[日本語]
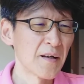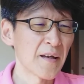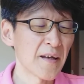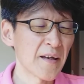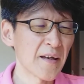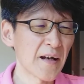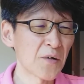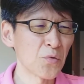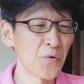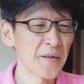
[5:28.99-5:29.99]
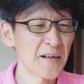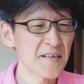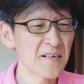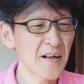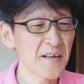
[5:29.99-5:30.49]
えー、あるお家
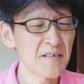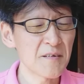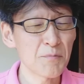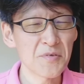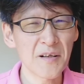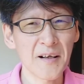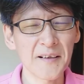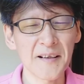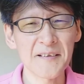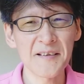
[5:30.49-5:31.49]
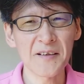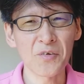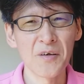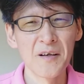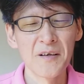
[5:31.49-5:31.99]
に近い人物が語っていたと。